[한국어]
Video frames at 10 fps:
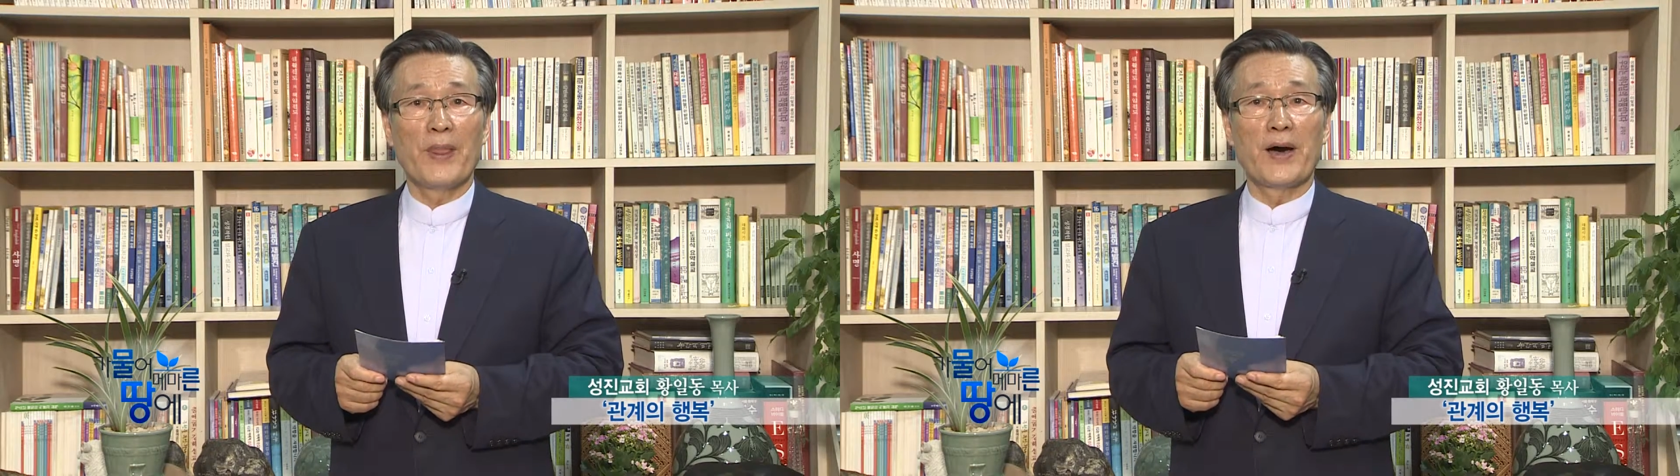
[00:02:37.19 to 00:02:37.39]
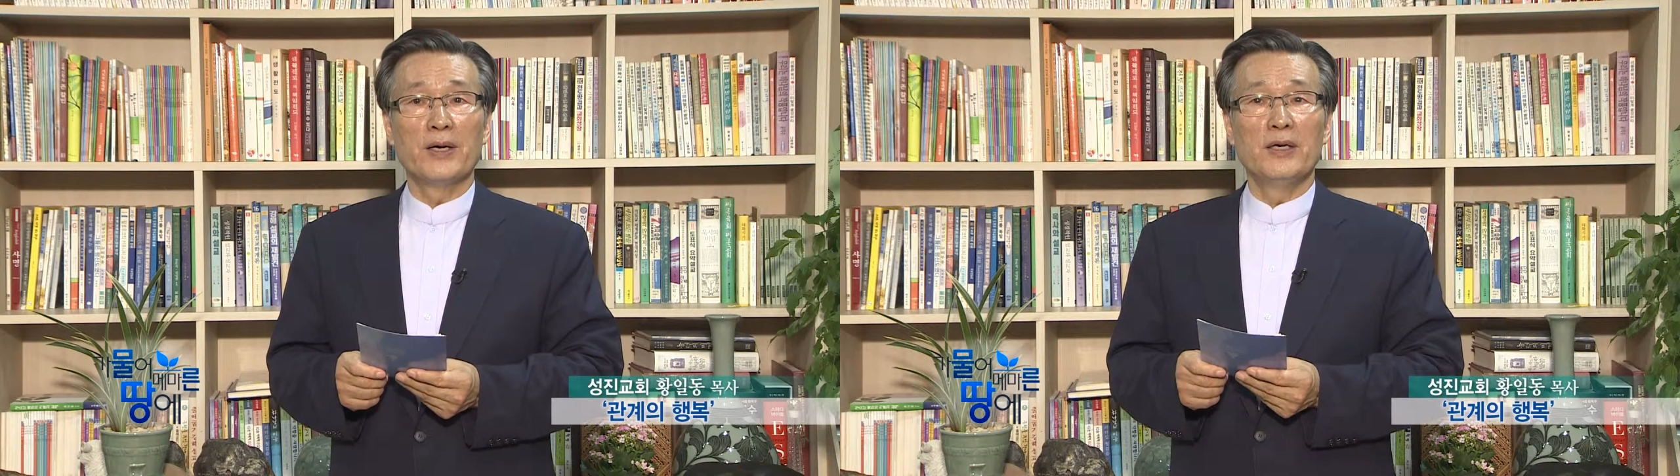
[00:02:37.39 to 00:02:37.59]

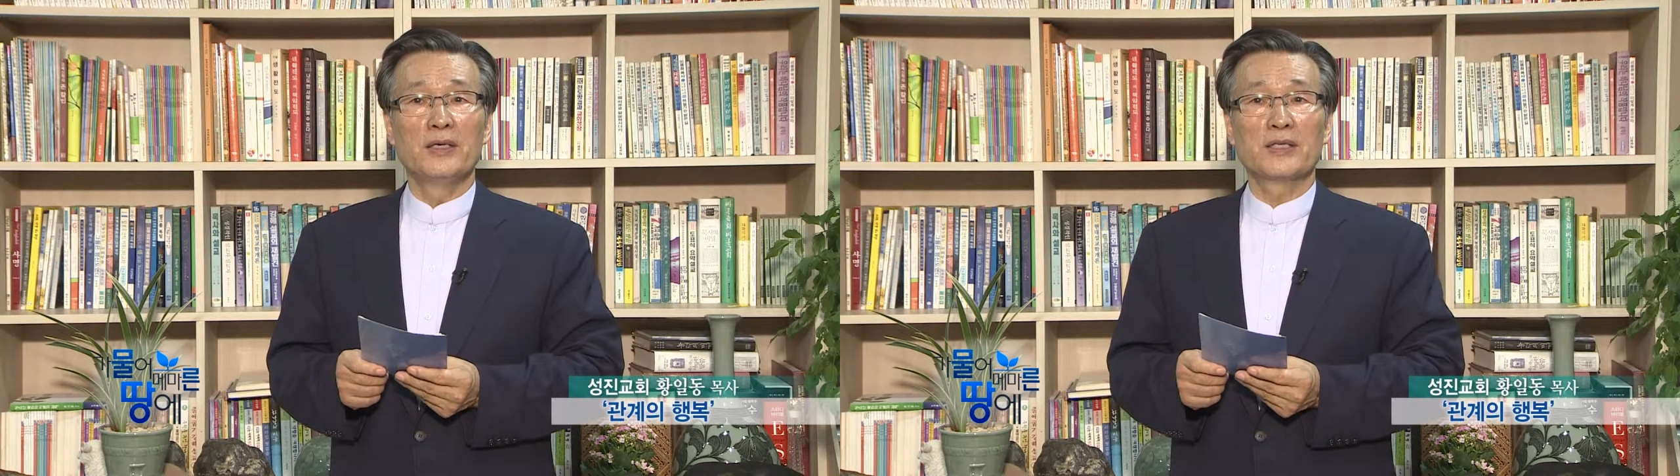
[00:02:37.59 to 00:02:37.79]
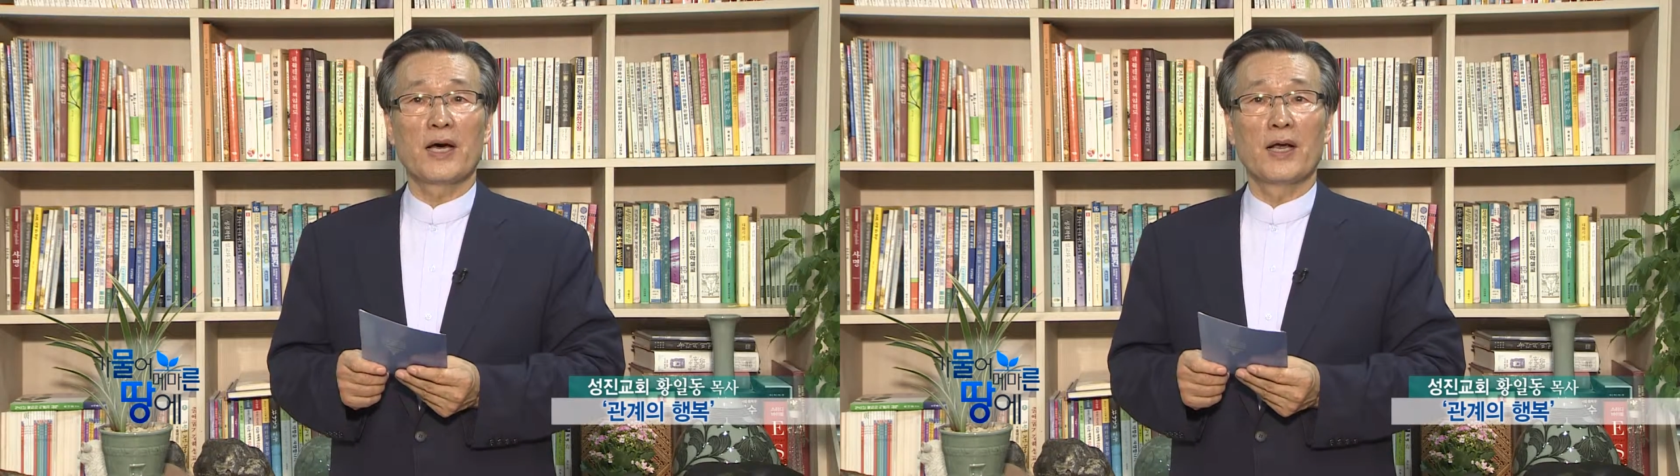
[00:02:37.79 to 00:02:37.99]

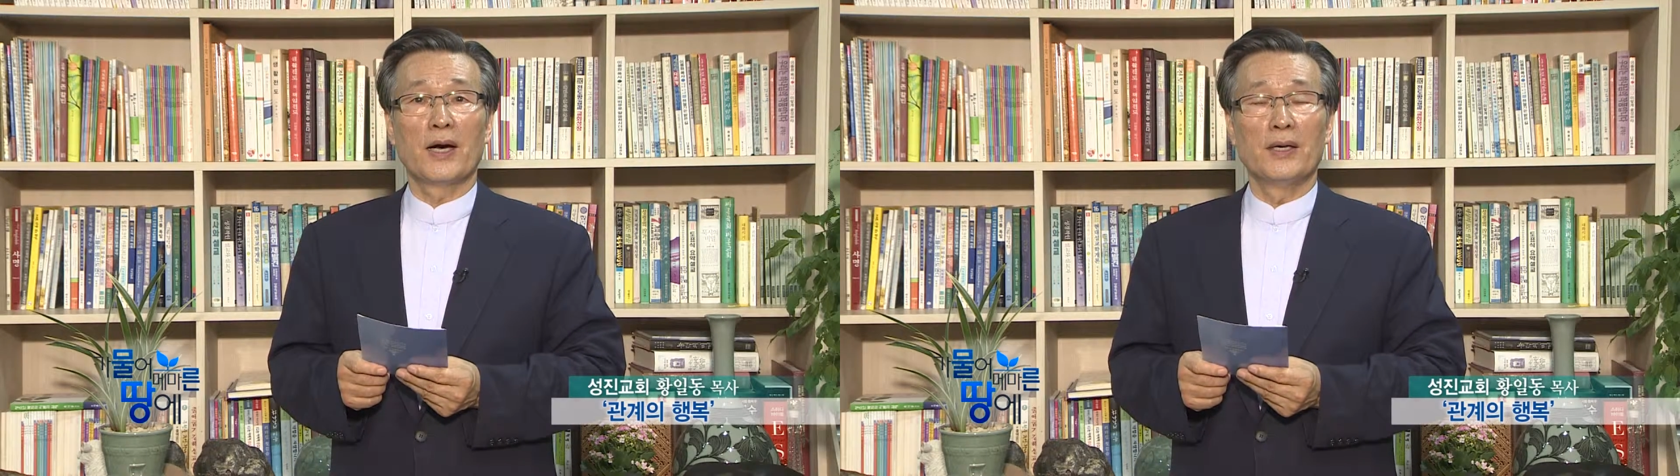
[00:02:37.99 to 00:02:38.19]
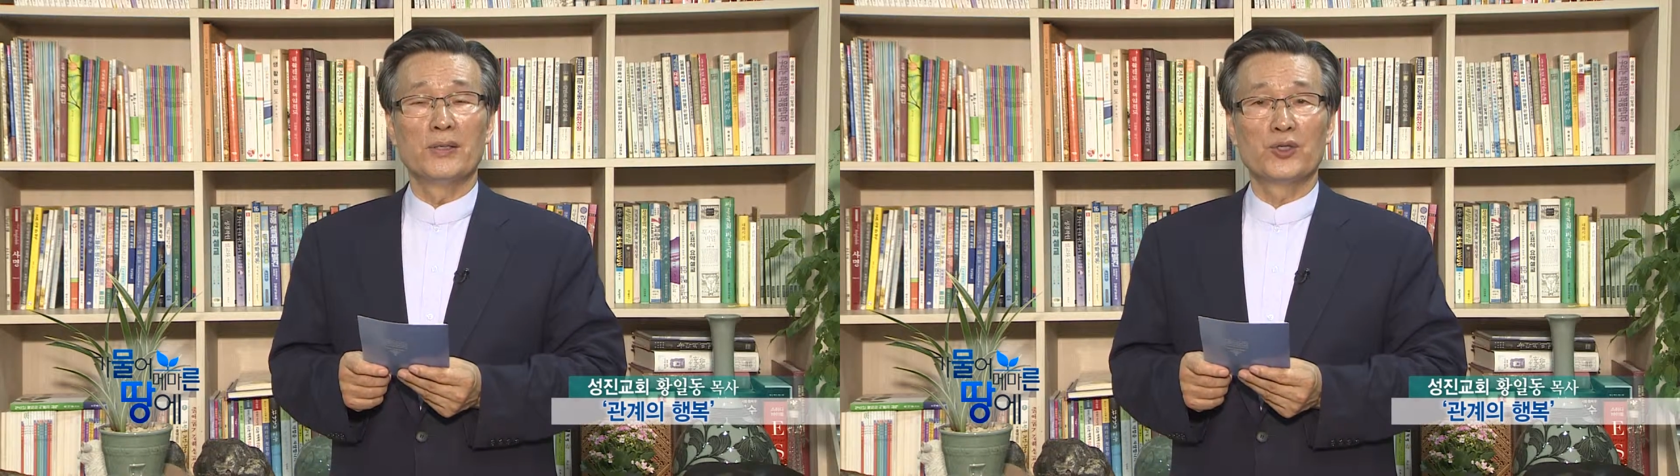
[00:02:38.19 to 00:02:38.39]
나를
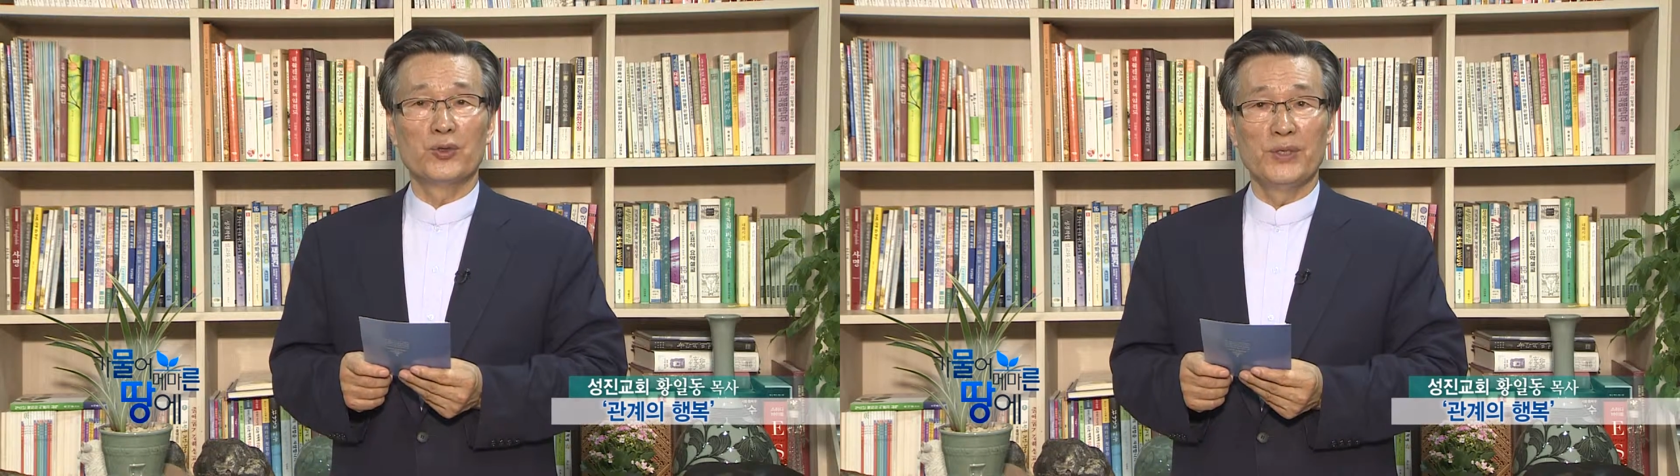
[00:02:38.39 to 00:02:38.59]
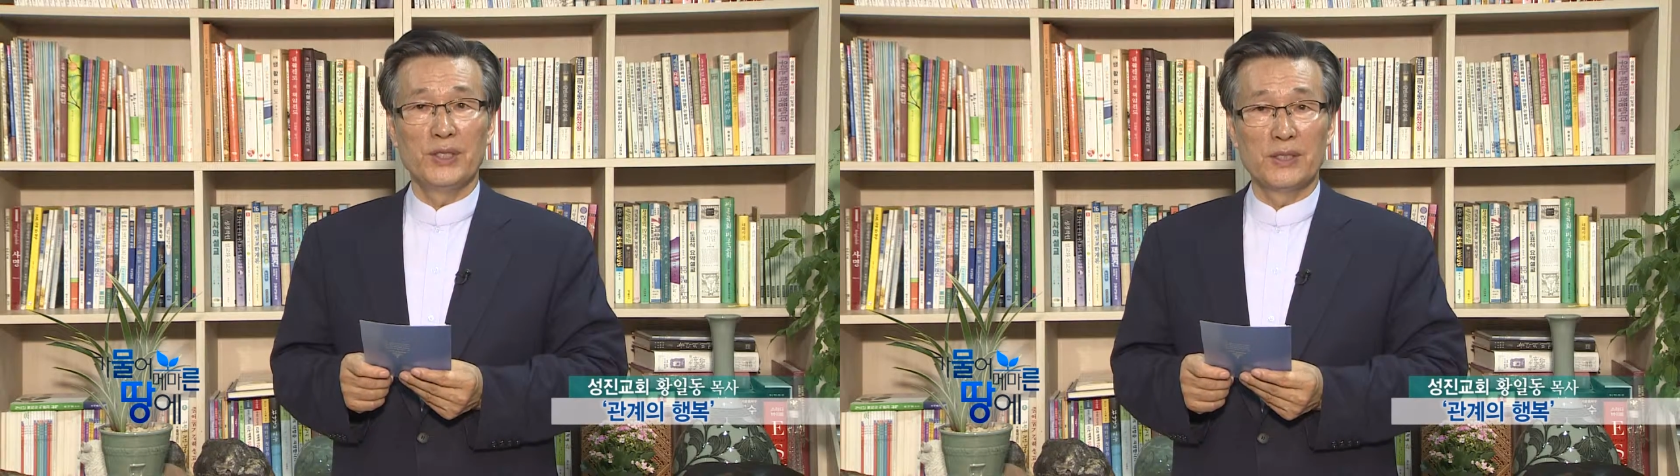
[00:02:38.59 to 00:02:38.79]
사랑할
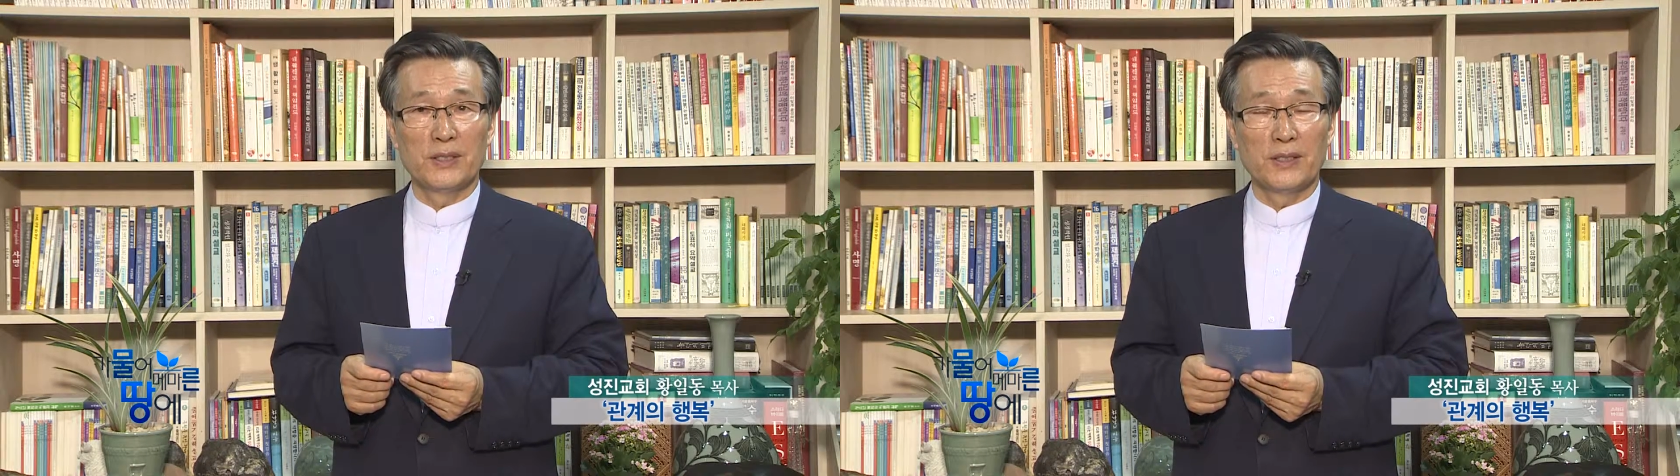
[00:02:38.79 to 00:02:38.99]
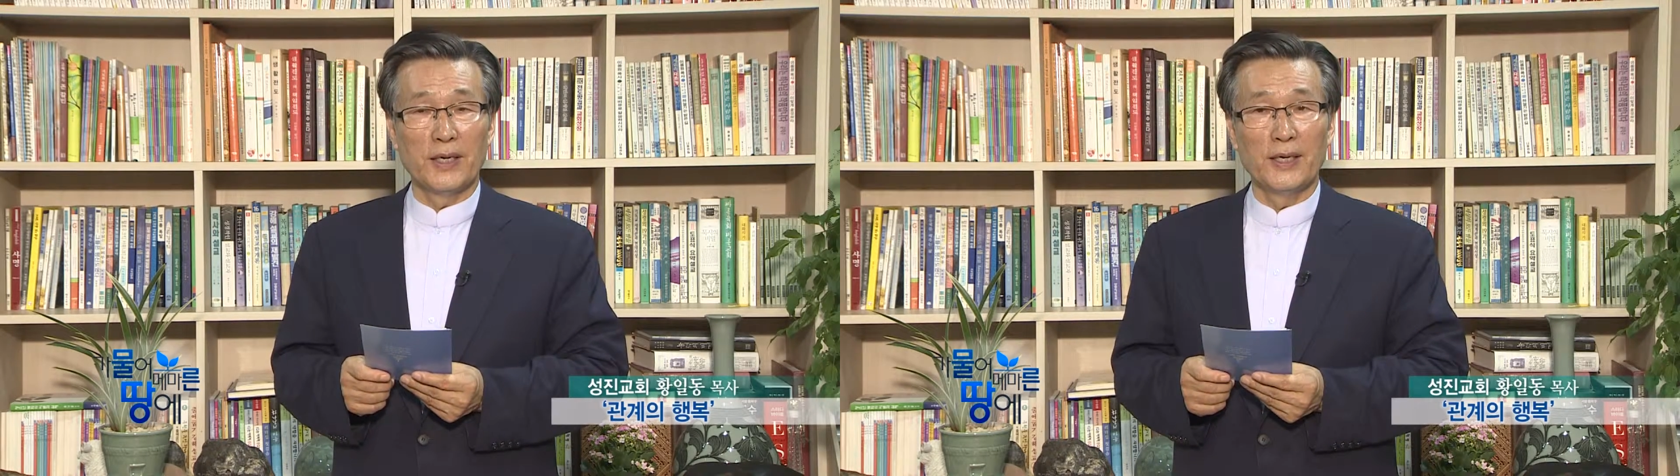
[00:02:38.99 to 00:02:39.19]
수
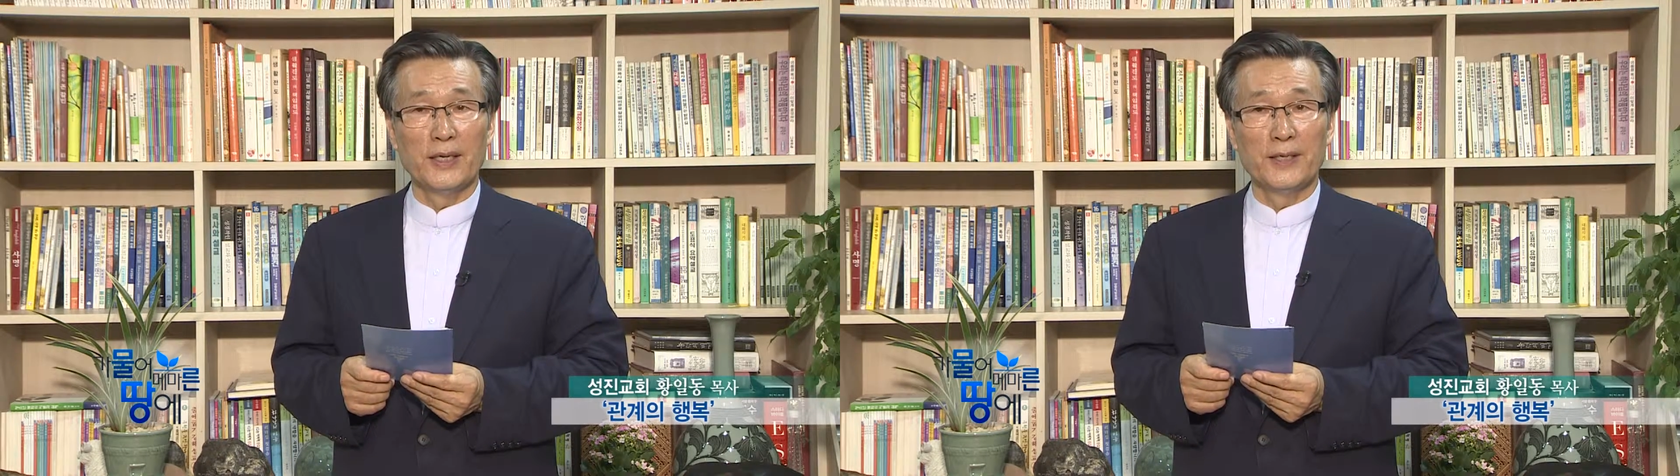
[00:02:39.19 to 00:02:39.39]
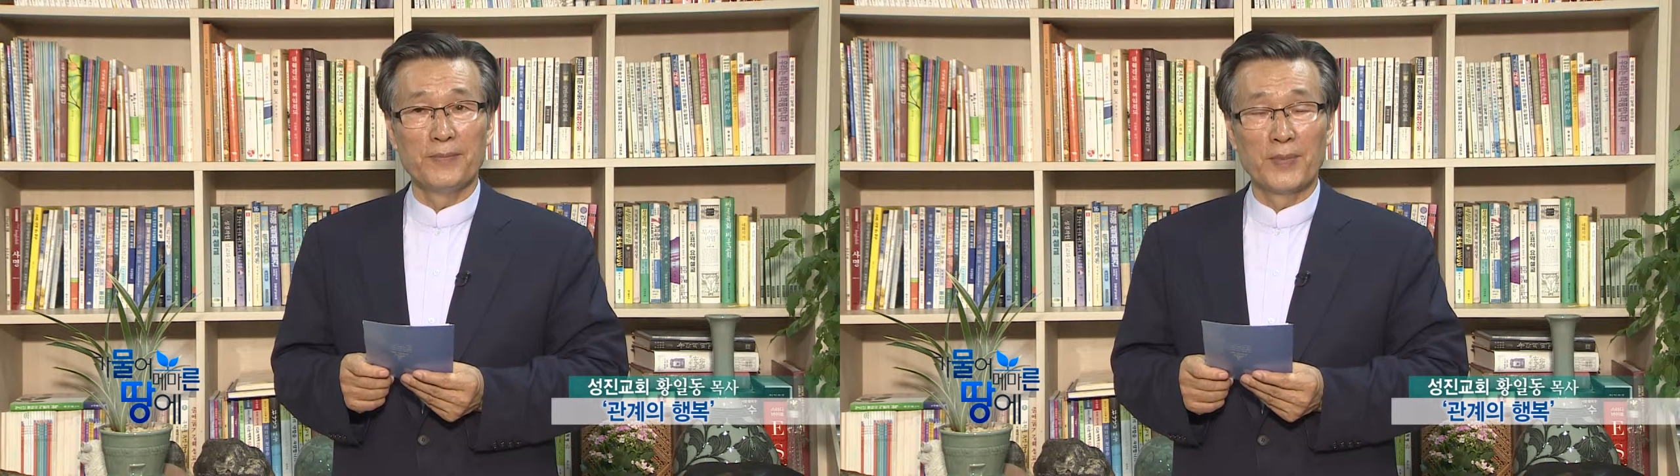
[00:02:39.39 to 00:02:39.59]
있을
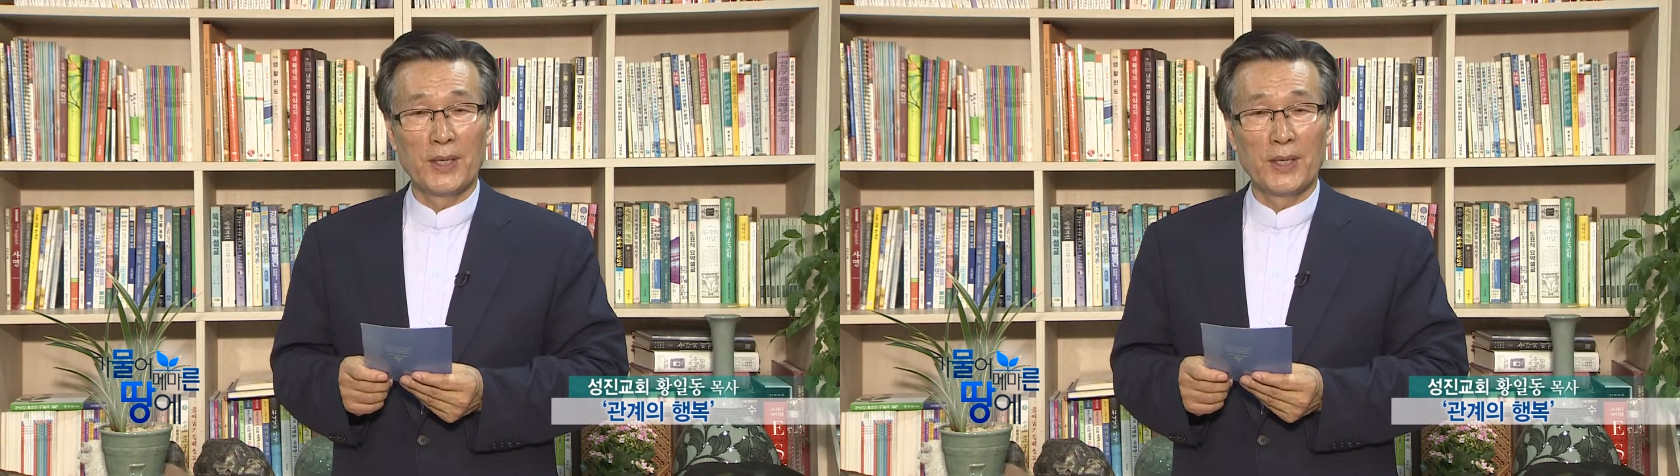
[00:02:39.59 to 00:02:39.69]
때에